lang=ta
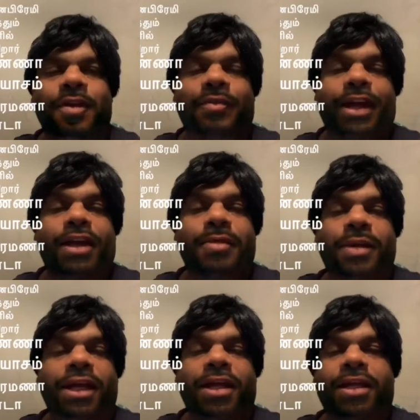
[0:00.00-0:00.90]
வணக்க
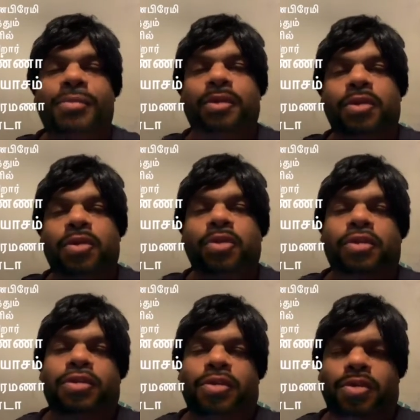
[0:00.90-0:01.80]
நண்பர்களே இப்போது ஒரு
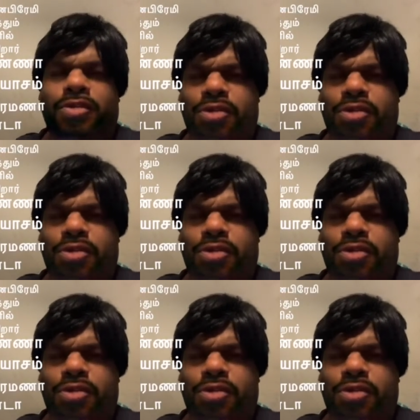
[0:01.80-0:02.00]
ஒரு